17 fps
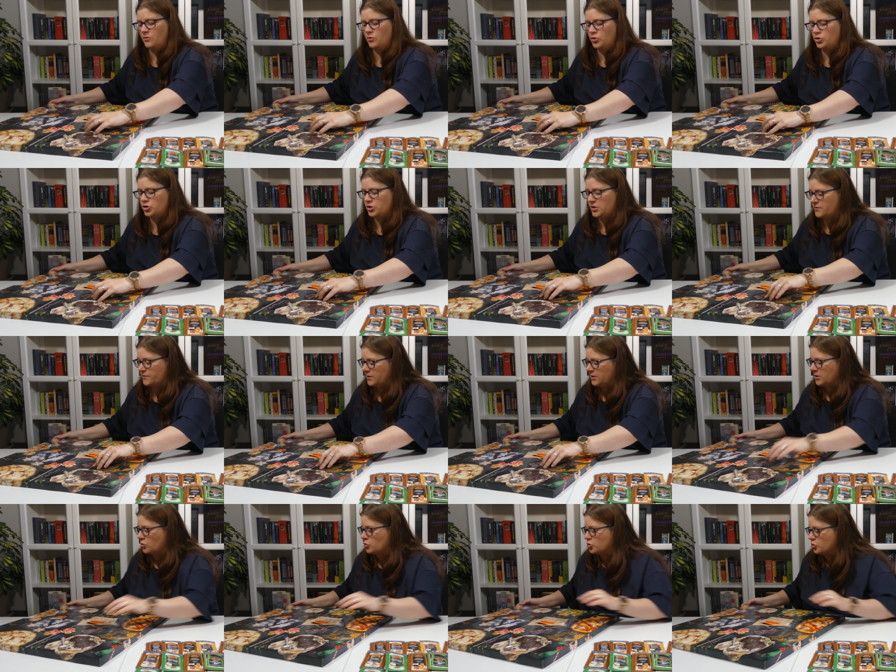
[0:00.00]
rutscht. Das
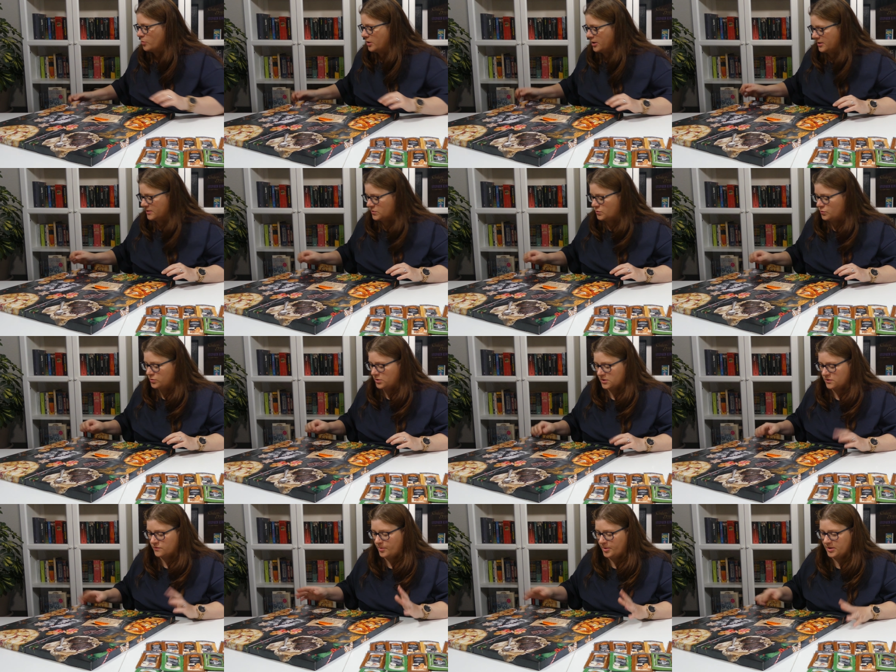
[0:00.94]
finde ich auch schon mal ganz gut.
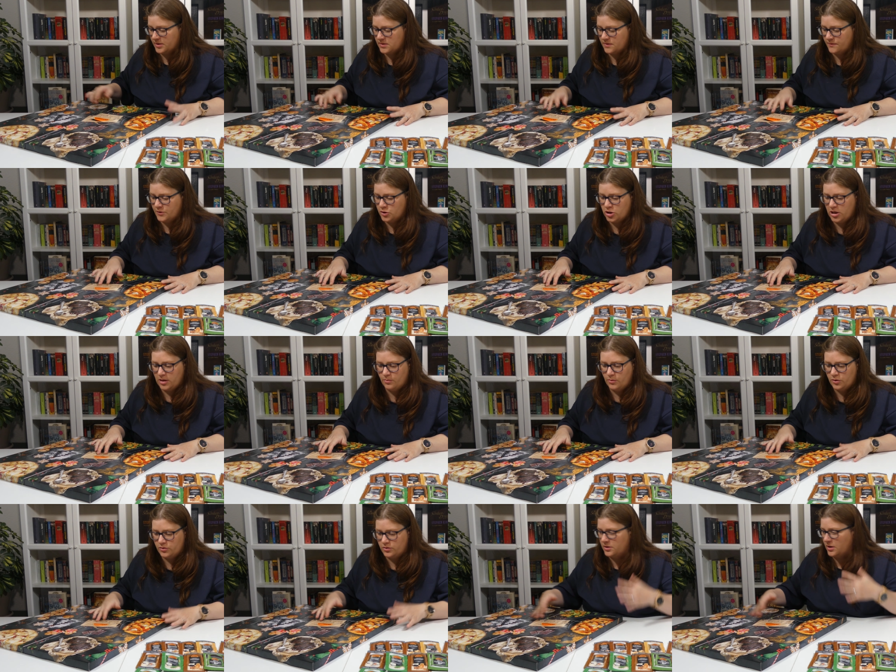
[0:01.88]
Also wenn man das dann verschenken
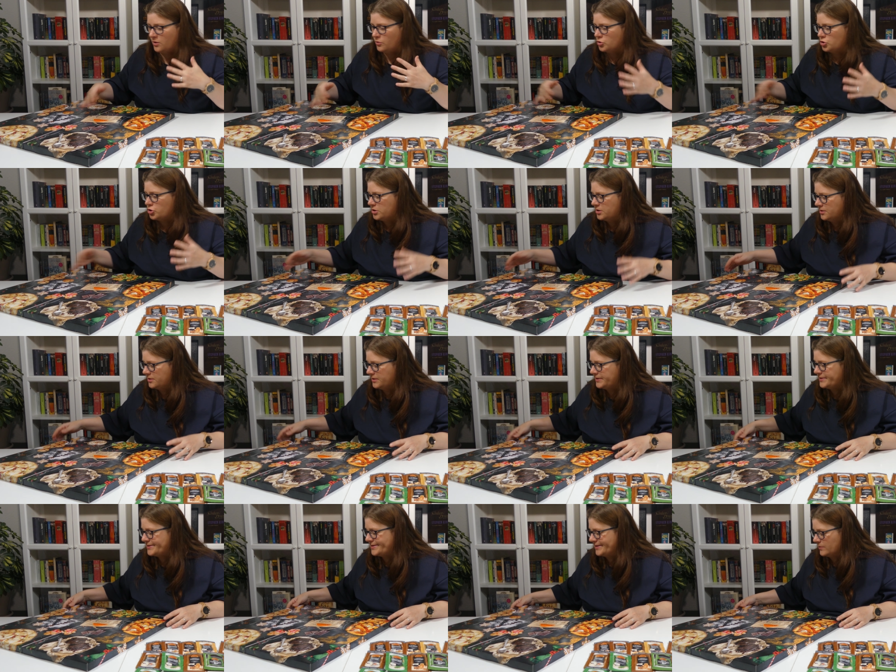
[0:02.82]
möchte, da rutscht hier
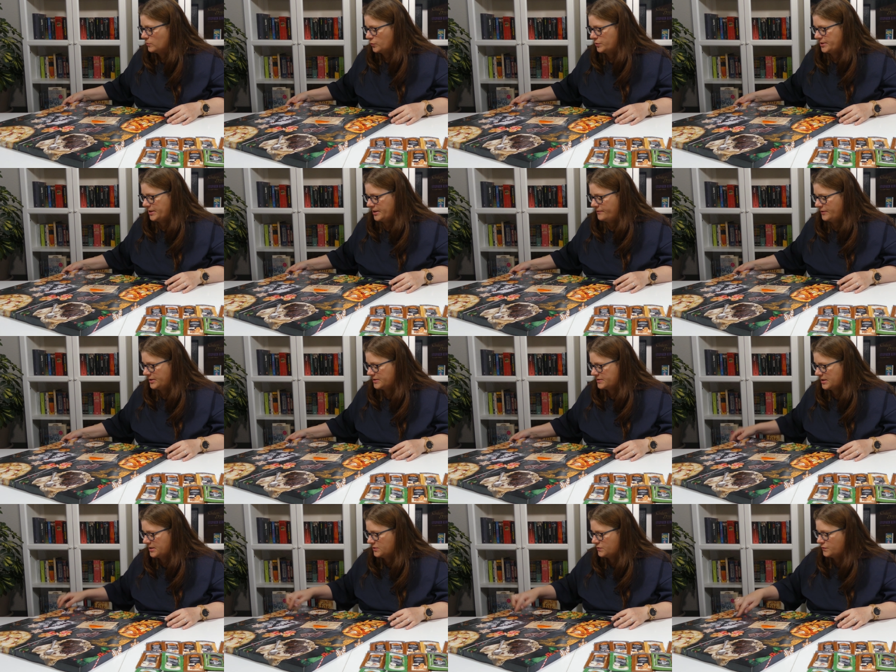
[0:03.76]
nichts hin und her, wenn
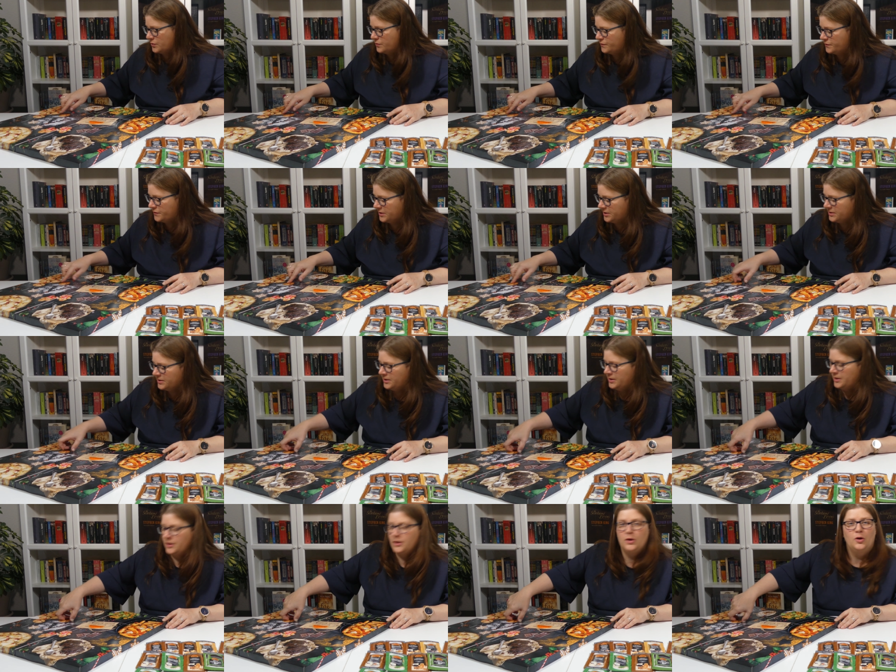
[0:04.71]
das alles vernünftig
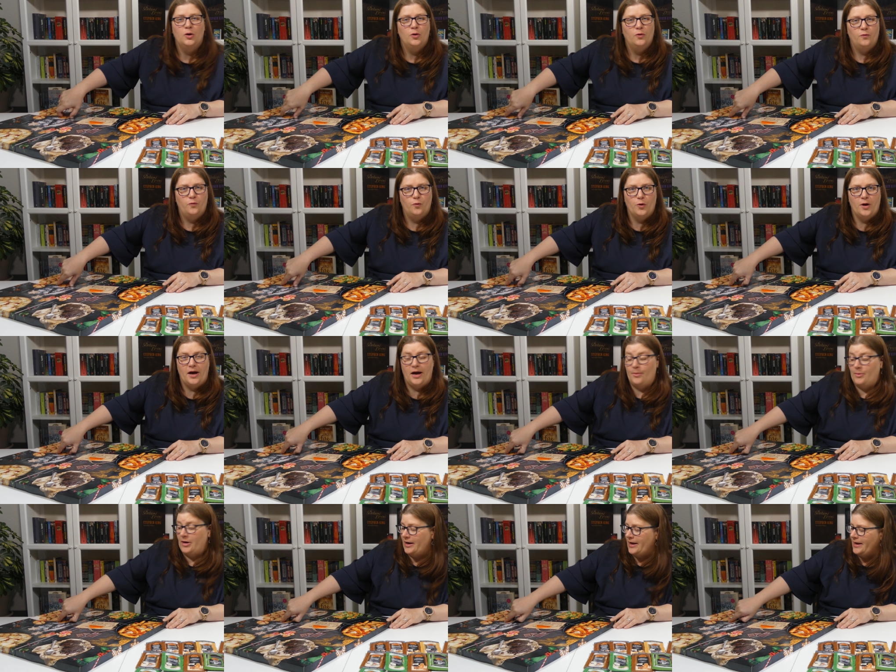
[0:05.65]
vorher
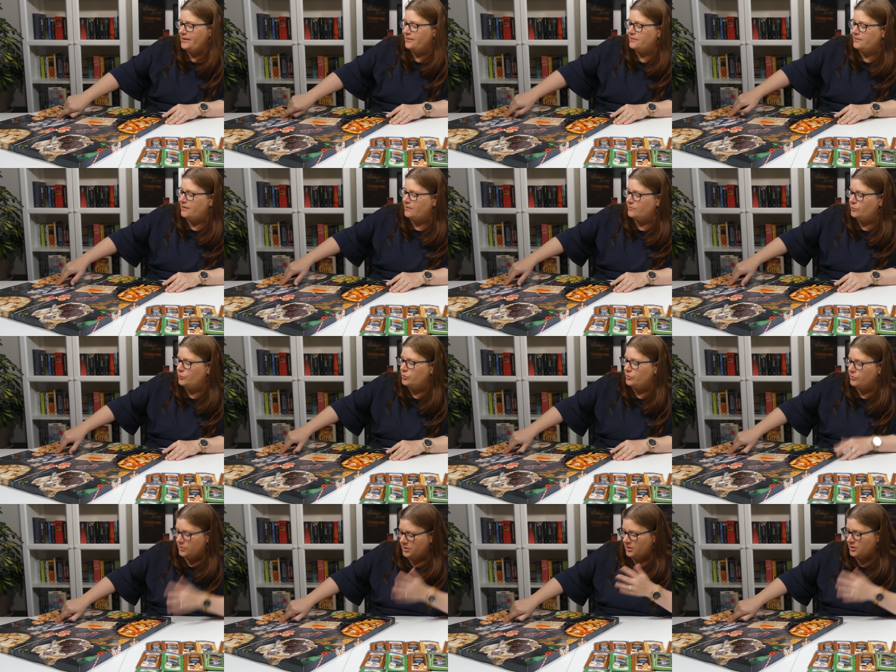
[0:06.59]
einmal reingetan wurde
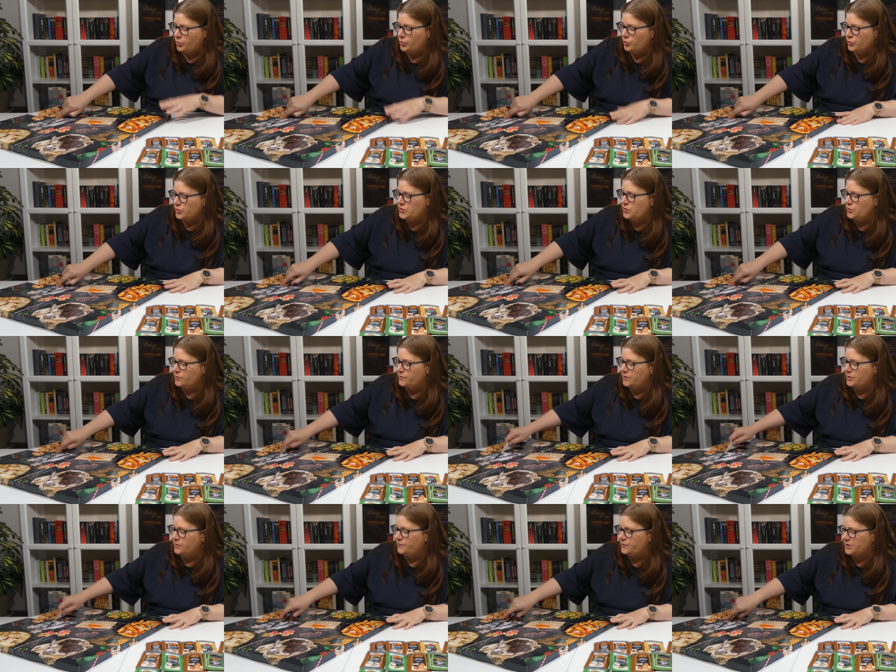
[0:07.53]
oder in der Produktion
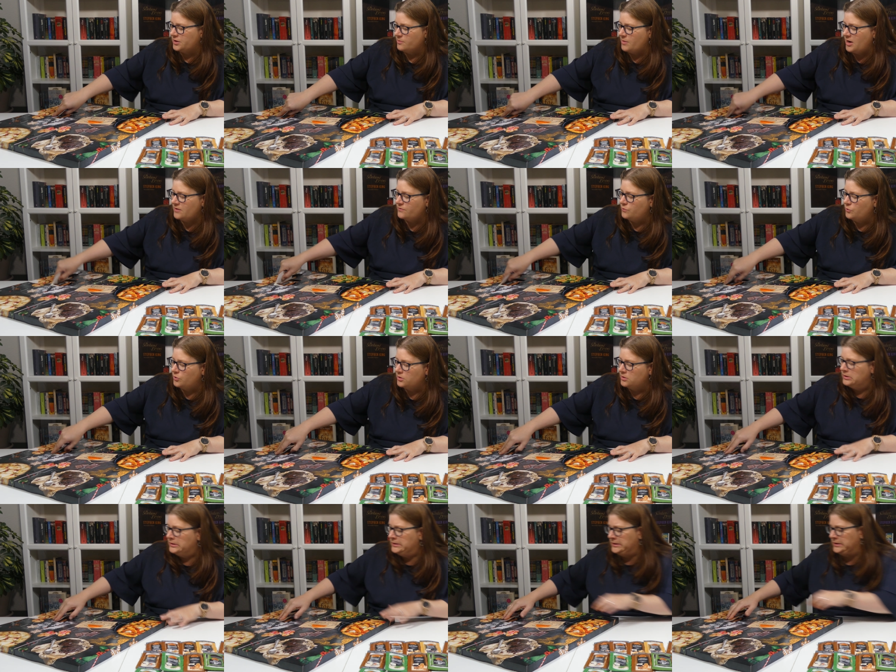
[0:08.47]
vernünftig gemacht wurde.
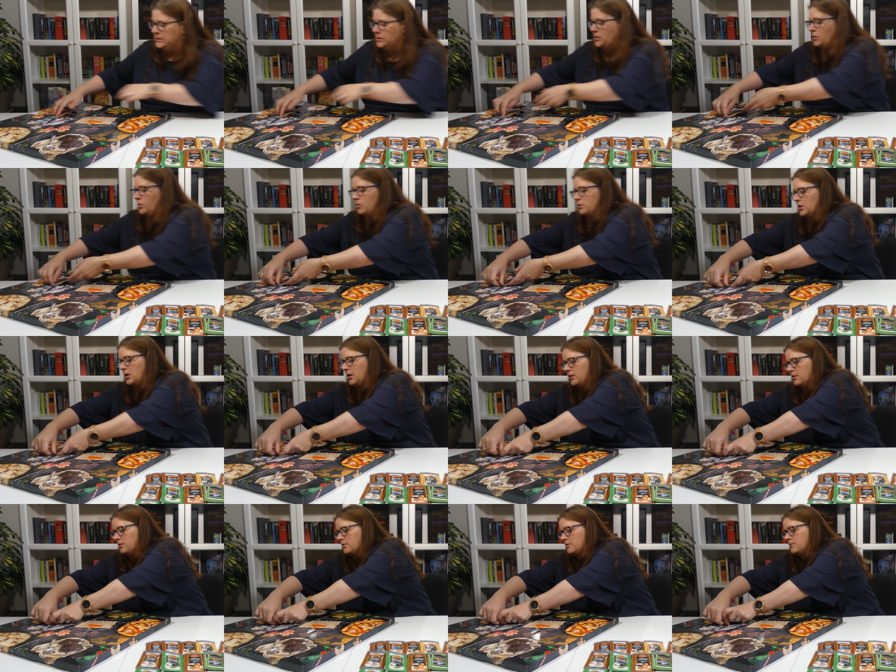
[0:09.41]
Oh
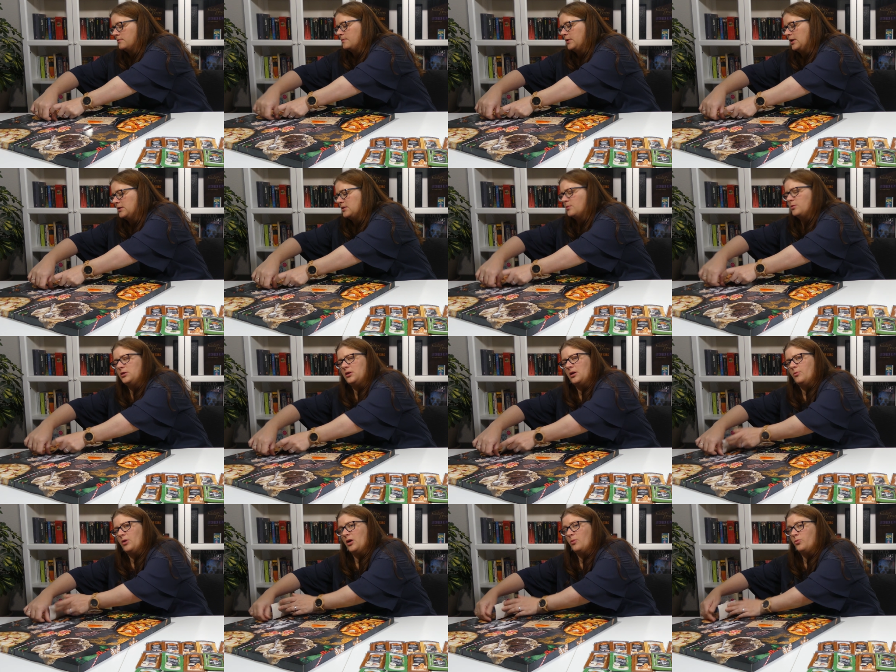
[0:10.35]
nein, jetzt habe ich ihn
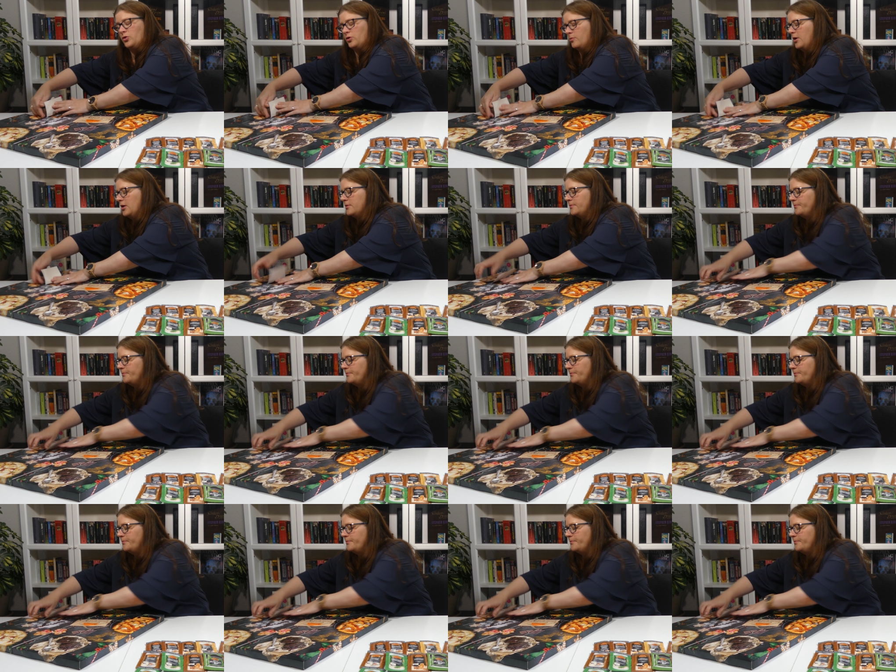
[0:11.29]
einmal kaputt gemacht.